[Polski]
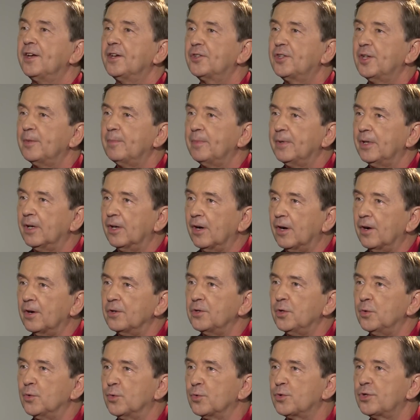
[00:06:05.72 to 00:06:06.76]
Gdyby
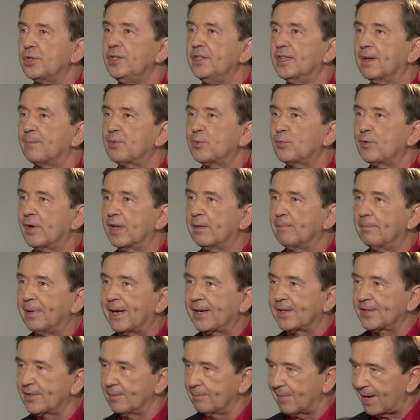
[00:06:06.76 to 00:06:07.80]
oni użyli na przykład
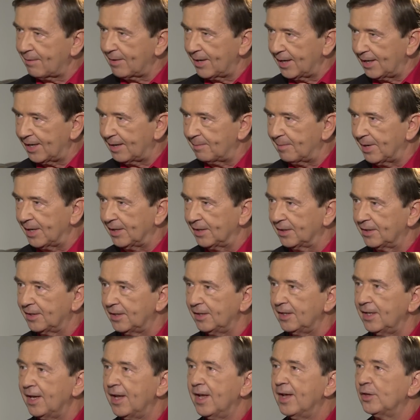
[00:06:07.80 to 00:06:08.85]
bardzo małe
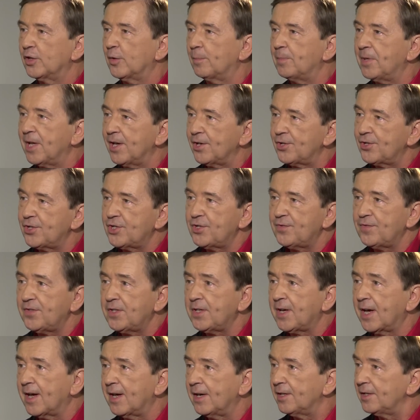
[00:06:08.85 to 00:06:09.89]
elementy, to pierwszy
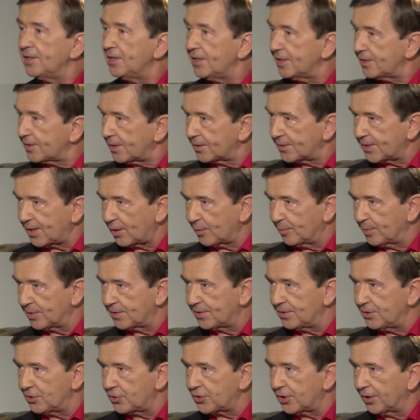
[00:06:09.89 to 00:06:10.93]
dźwigar nie zostałby
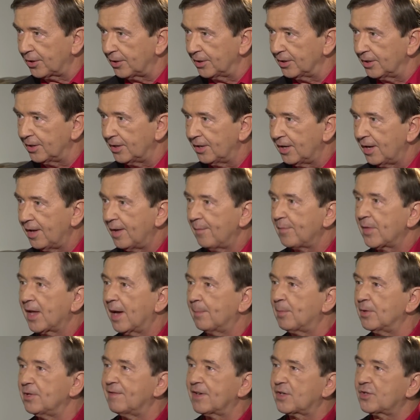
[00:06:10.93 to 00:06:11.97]
zniszczony. A
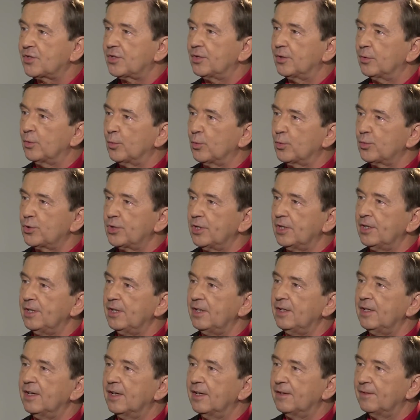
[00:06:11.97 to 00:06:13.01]
ponieważ
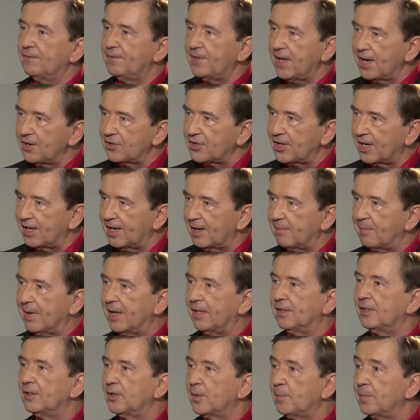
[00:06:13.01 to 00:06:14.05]
użyli większe
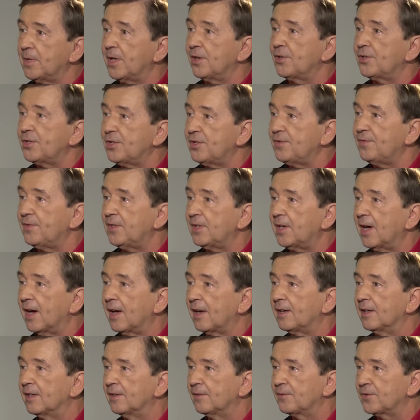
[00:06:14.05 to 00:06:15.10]
elementy, to pierwszy
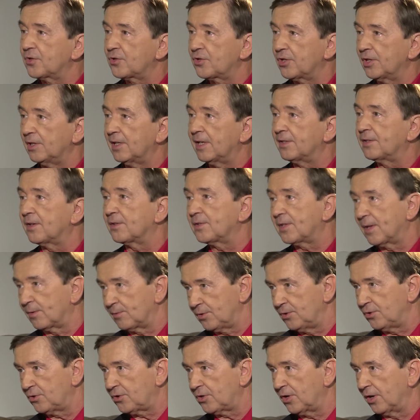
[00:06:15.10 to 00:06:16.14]
dźwigar w skrzydle został
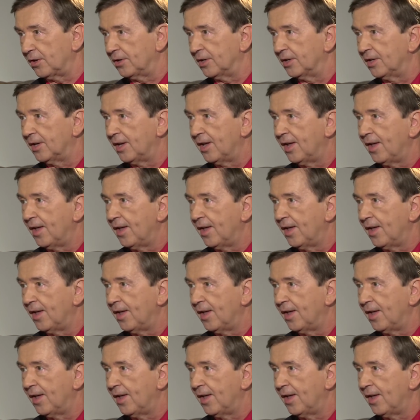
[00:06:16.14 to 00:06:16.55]
zniszczony.